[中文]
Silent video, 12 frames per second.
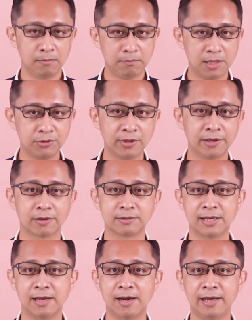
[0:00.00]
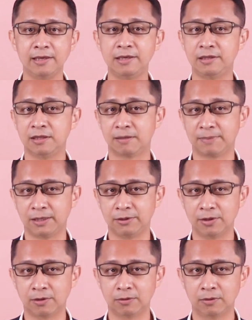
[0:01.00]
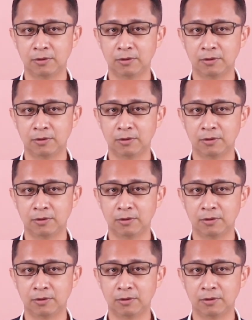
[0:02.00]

面对有这一类议题的朋友，